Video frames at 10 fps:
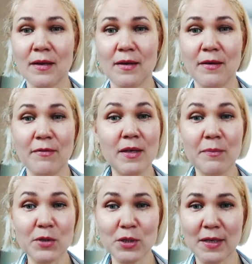и вы не
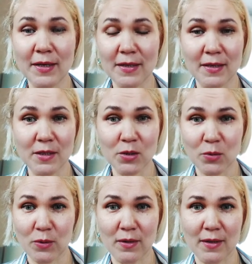пожалеете
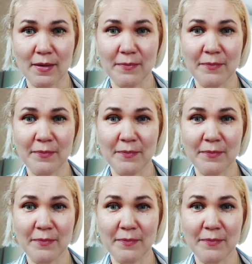нисколько